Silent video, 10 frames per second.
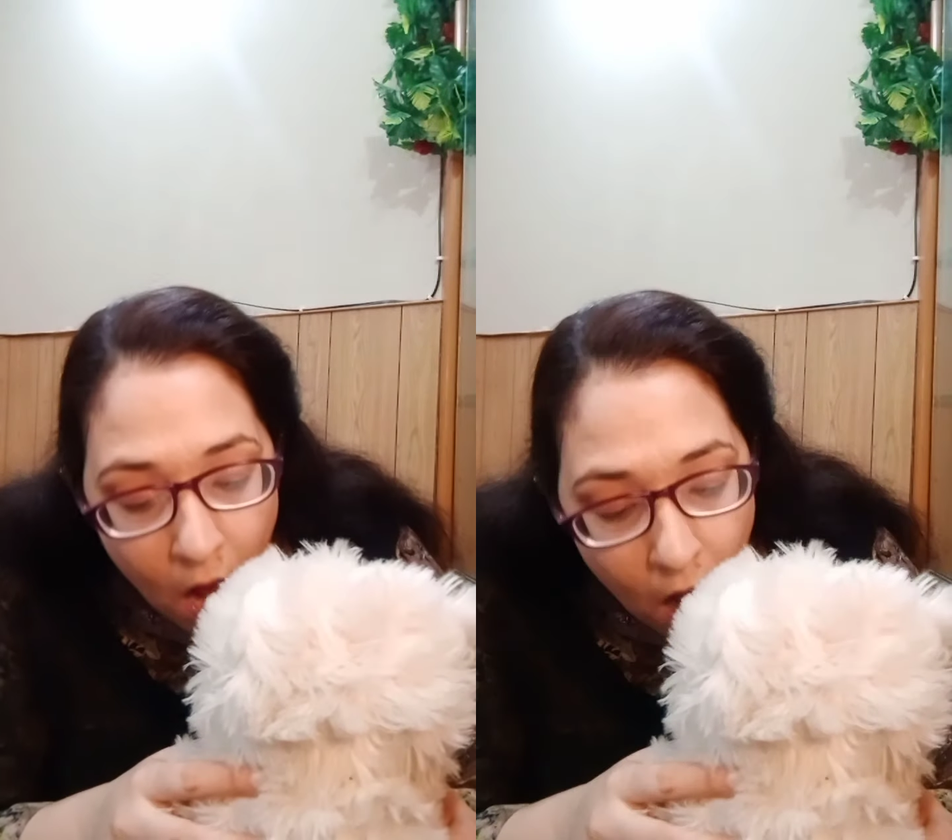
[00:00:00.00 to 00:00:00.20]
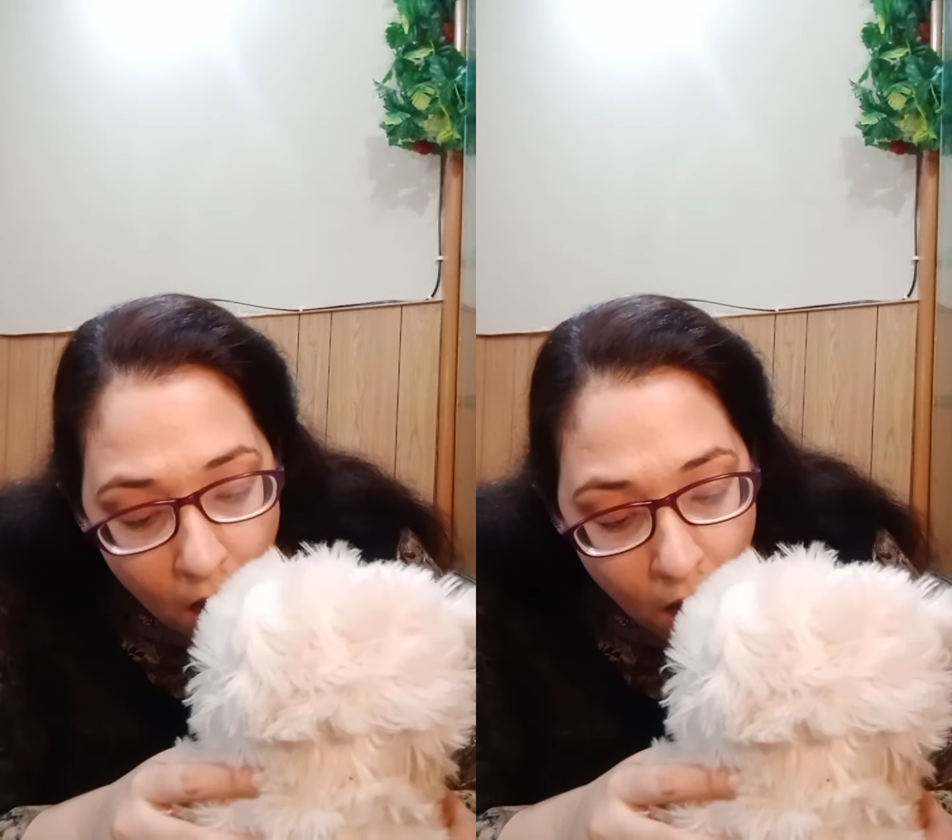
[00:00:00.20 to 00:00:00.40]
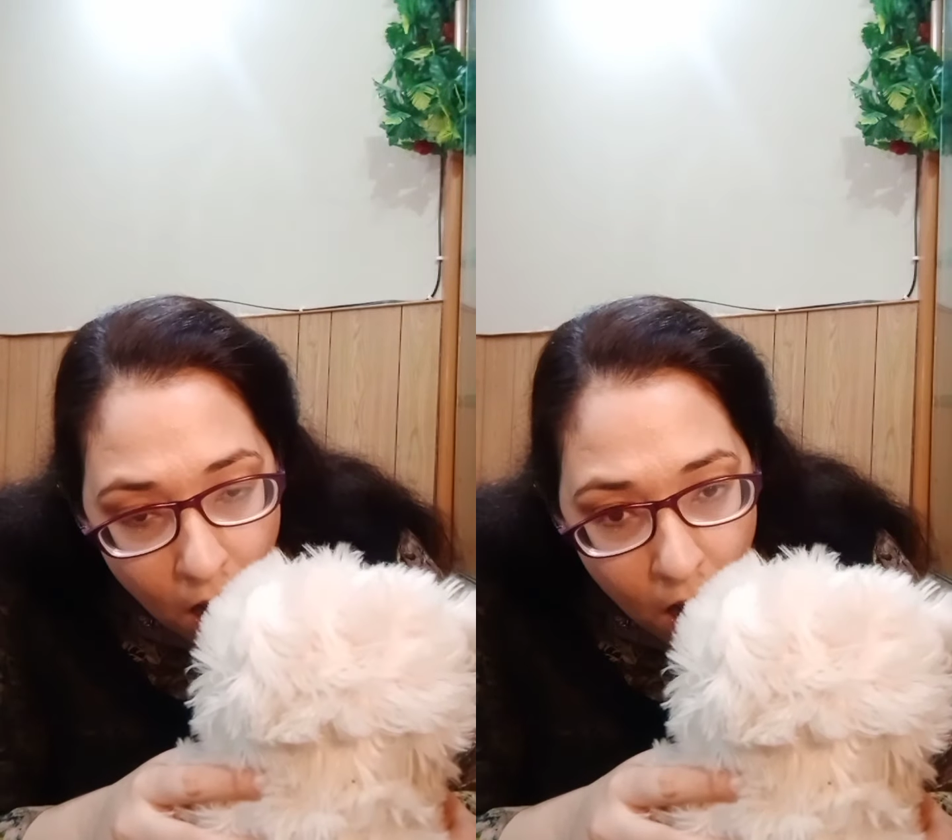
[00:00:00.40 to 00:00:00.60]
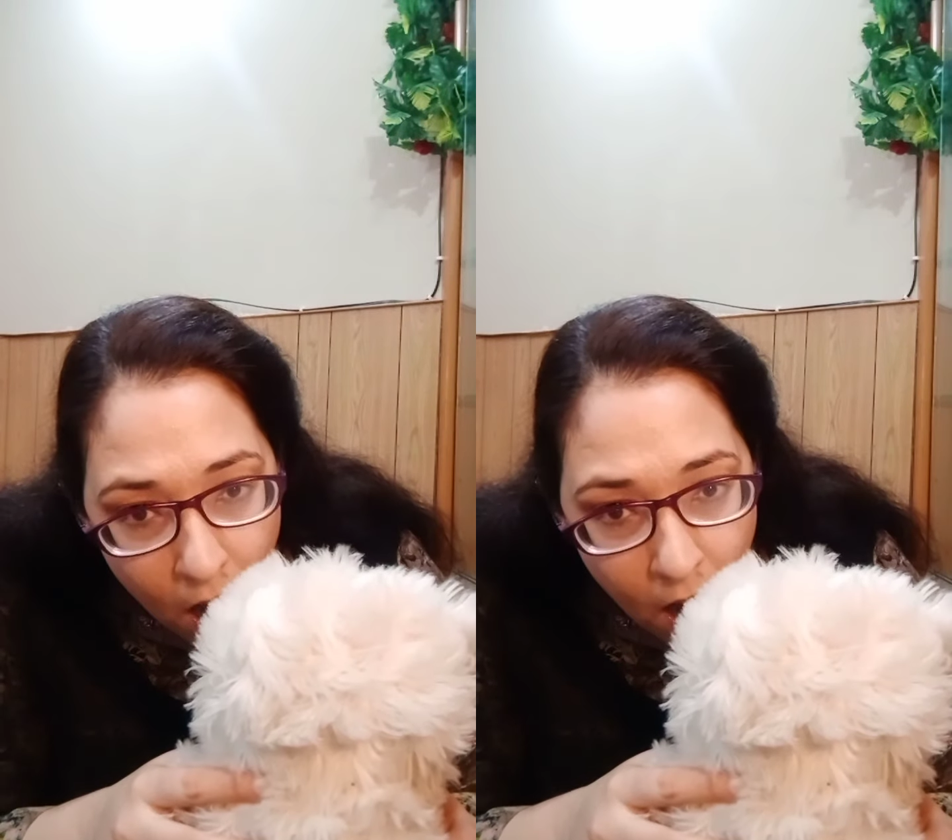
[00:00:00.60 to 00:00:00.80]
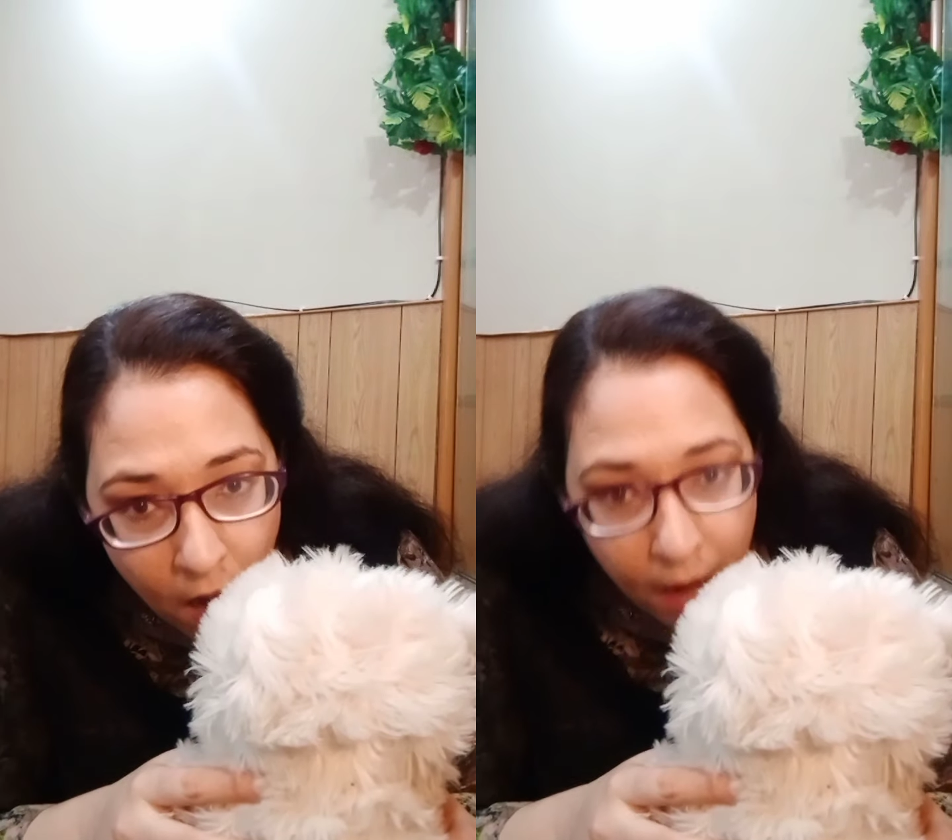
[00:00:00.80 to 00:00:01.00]

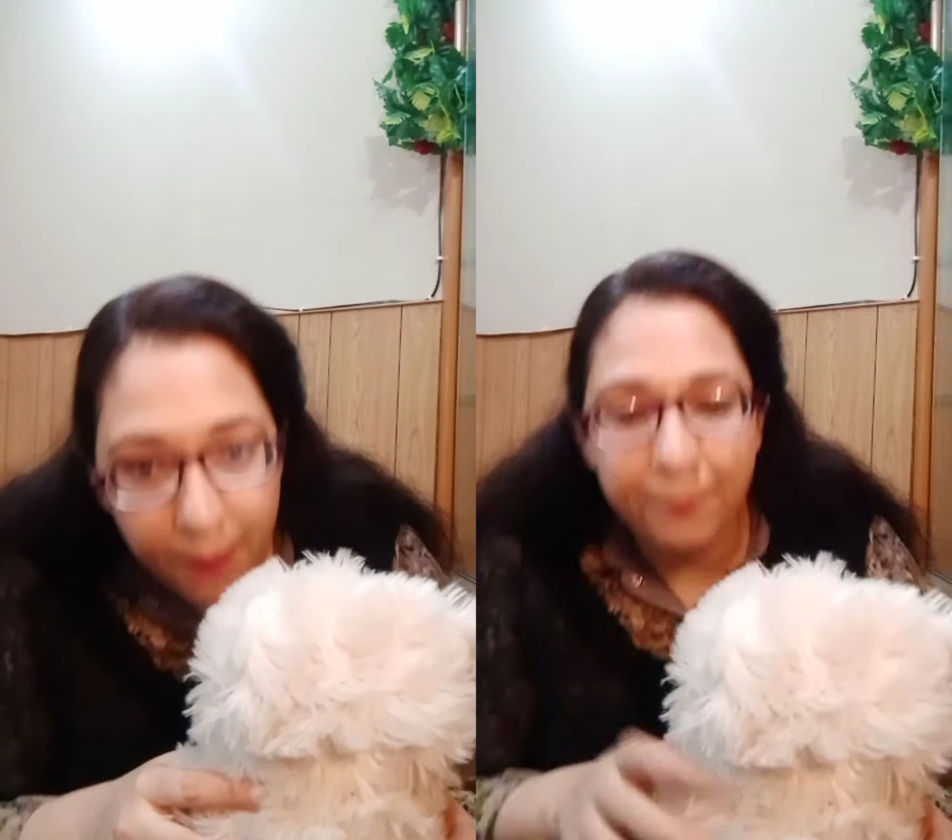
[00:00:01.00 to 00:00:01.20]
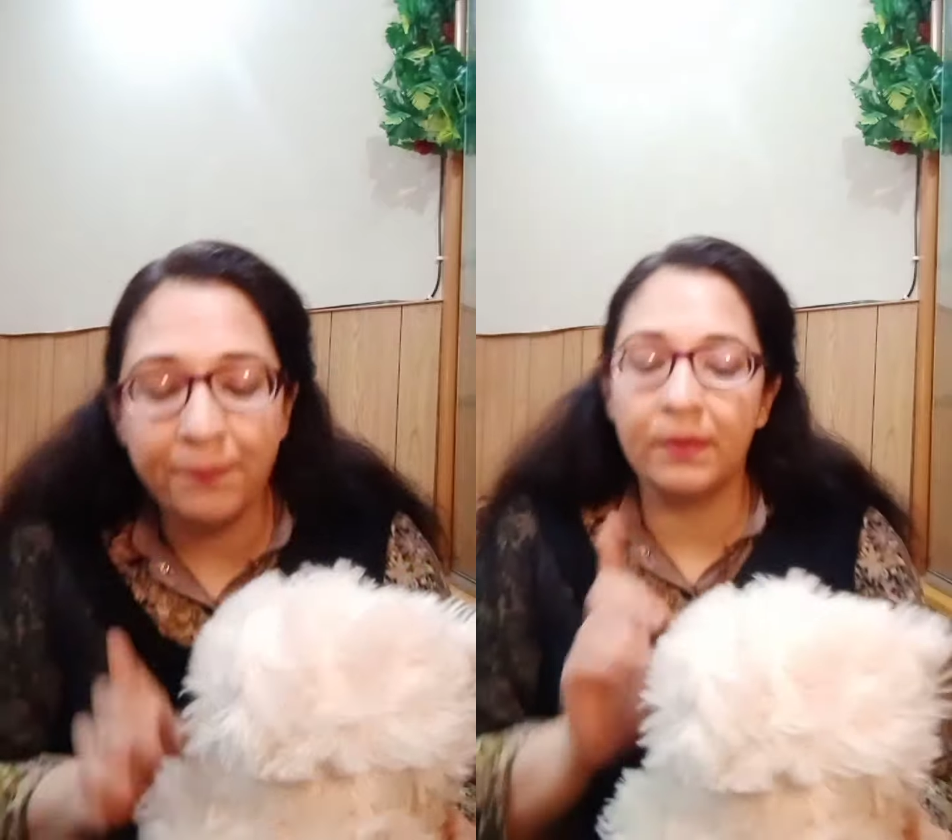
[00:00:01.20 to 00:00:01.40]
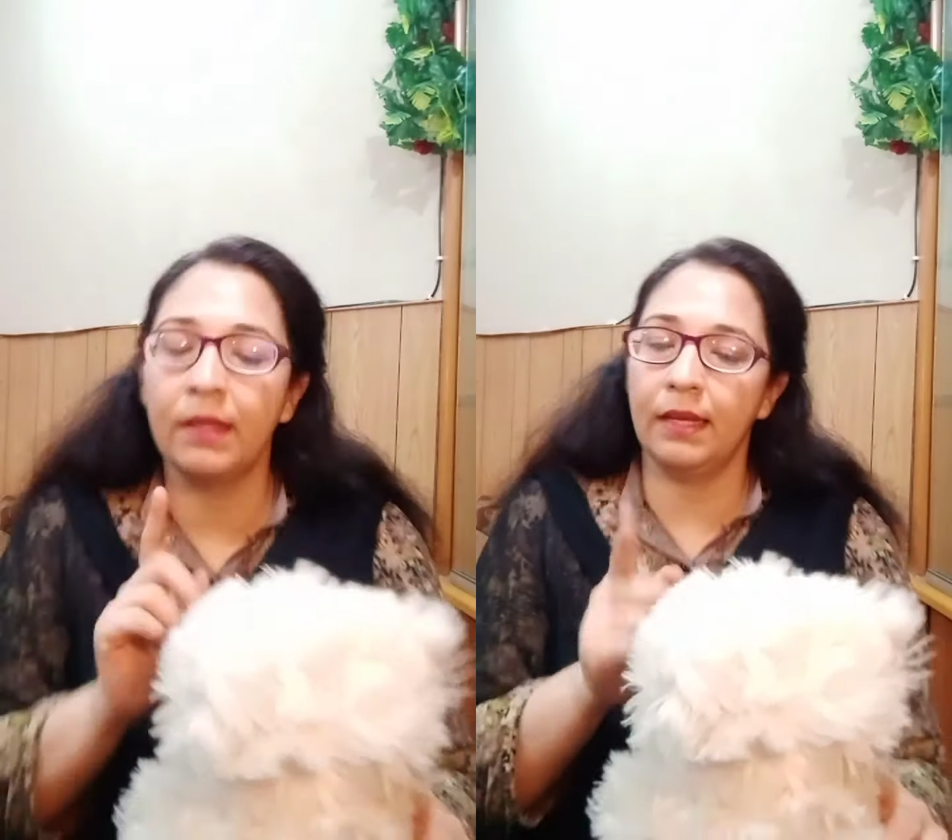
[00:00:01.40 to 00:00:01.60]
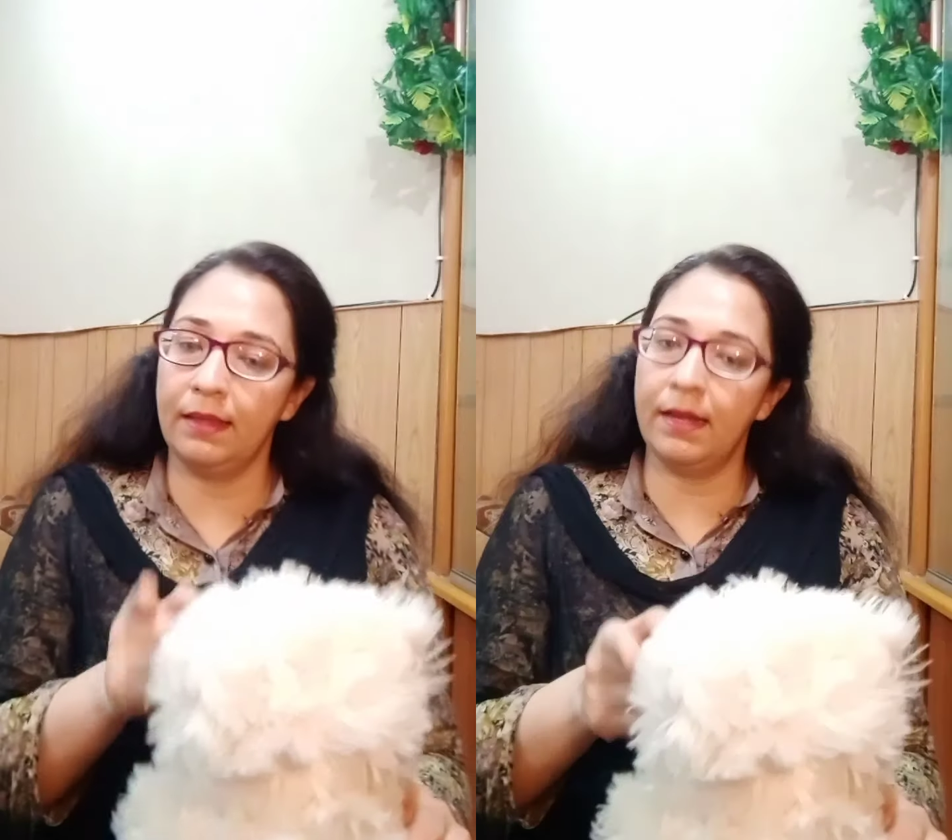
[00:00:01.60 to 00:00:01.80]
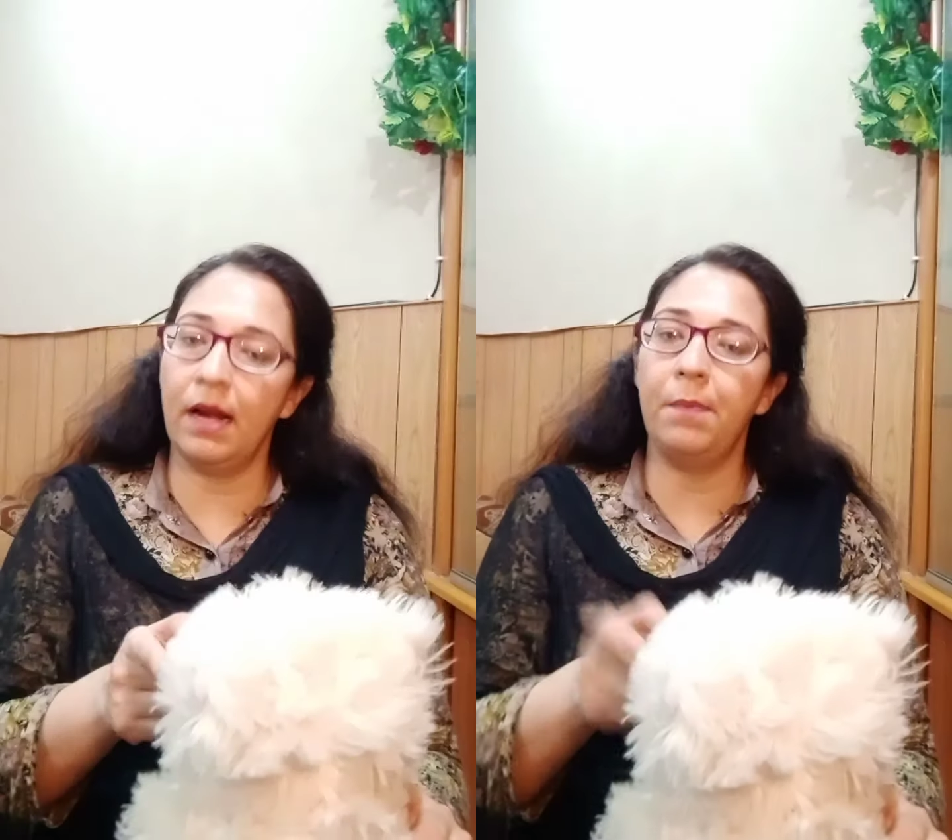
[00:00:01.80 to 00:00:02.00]
आ इस
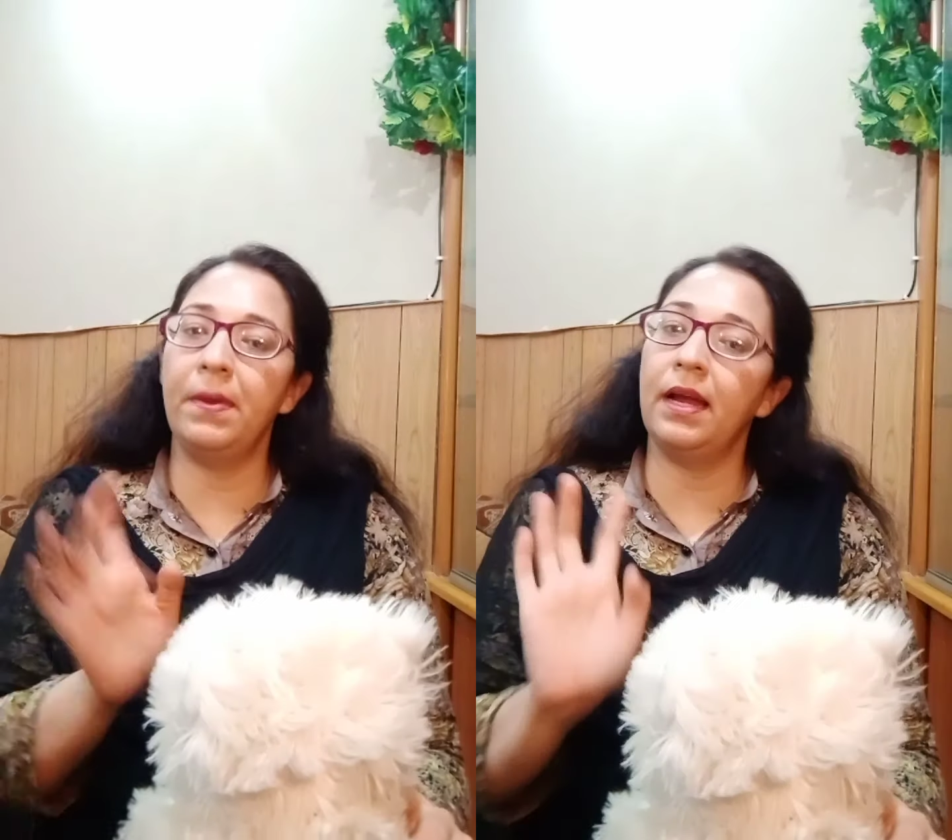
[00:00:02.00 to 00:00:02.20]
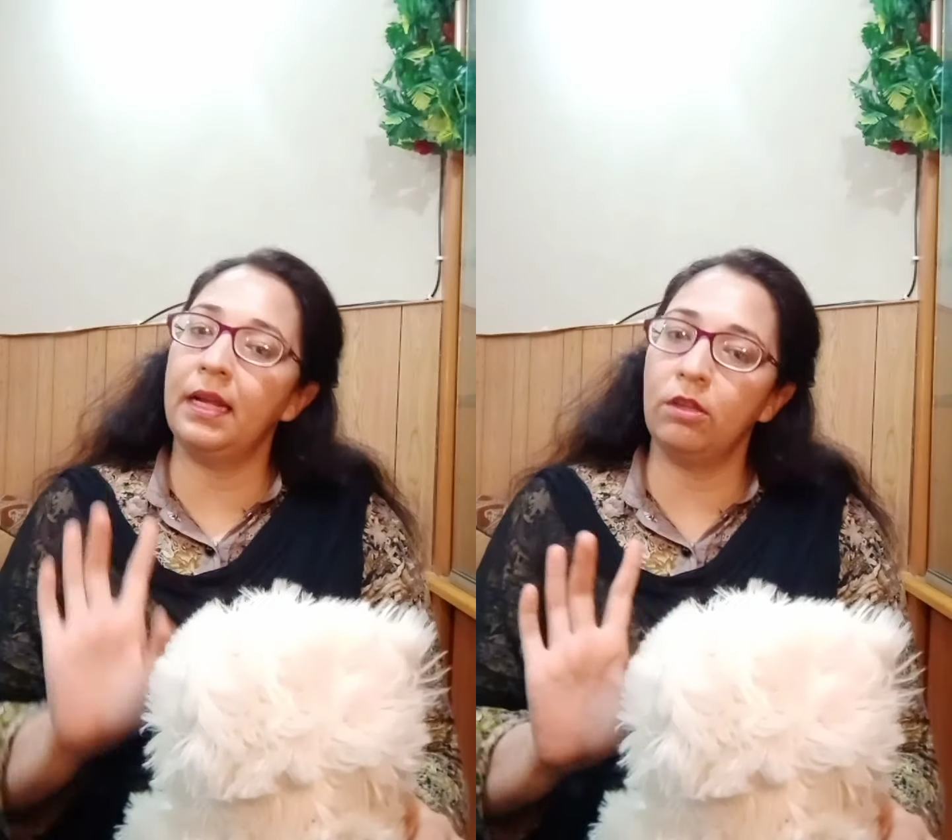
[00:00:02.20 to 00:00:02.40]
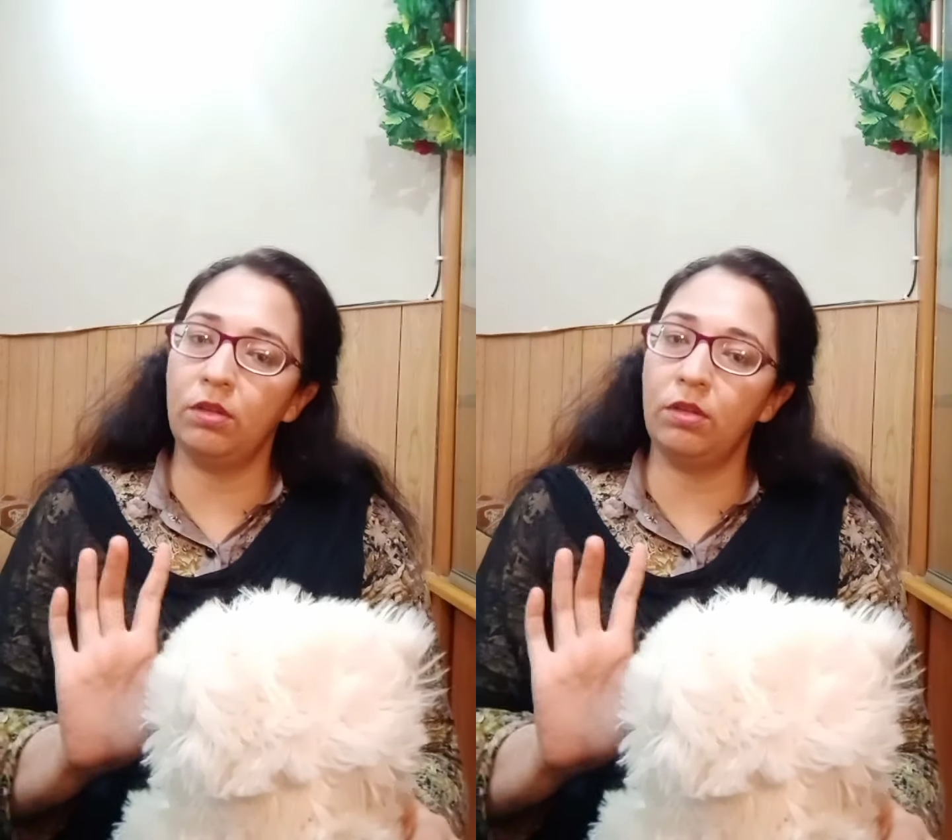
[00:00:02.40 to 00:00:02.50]
साइड पे आला है तो